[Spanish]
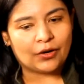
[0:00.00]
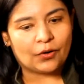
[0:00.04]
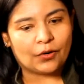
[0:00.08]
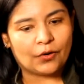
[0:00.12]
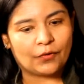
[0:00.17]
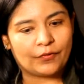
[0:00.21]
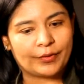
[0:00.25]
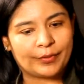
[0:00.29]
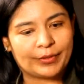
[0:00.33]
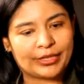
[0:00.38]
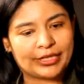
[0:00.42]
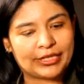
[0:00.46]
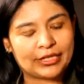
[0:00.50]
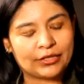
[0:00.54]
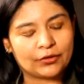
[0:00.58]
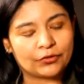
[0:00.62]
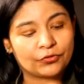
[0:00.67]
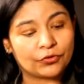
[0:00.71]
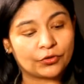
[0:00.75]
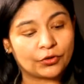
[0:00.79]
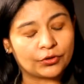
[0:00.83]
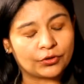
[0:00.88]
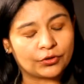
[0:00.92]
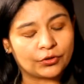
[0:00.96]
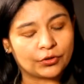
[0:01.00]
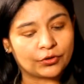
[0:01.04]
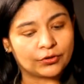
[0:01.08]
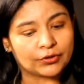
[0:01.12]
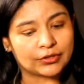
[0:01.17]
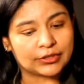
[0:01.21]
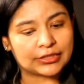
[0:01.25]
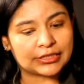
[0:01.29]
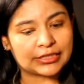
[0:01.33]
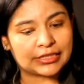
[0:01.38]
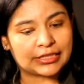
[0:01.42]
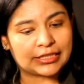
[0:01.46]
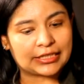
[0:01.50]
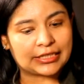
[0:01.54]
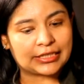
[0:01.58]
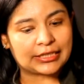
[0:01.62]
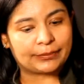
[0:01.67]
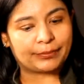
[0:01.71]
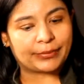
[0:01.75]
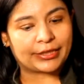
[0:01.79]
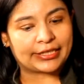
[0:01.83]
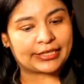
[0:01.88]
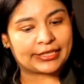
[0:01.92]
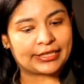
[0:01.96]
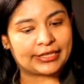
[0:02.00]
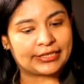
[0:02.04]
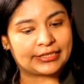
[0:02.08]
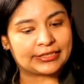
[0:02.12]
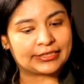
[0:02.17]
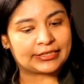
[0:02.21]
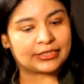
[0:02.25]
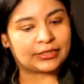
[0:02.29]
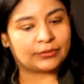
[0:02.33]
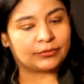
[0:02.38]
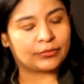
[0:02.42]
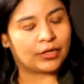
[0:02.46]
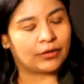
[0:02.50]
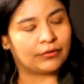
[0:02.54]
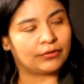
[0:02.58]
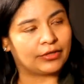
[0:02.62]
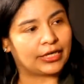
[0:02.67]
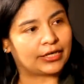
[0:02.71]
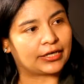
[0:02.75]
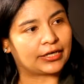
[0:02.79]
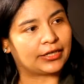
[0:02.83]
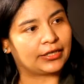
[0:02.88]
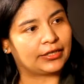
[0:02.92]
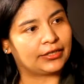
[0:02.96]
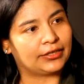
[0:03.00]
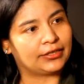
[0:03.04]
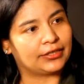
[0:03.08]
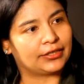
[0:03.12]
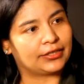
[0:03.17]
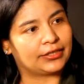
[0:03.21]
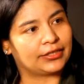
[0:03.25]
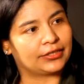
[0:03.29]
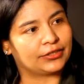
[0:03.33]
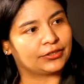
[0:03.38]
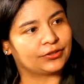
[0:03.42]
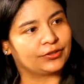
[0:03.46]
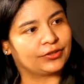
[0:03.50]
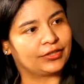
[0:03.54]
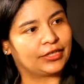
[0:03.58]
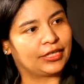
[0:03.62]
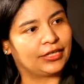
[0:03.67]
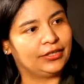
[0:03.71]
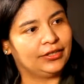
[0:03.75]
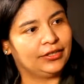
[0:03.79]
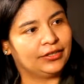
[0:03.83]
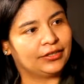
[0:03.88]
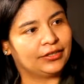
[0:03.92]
Obviamente nosotros eh, pertenecemos a una red internacional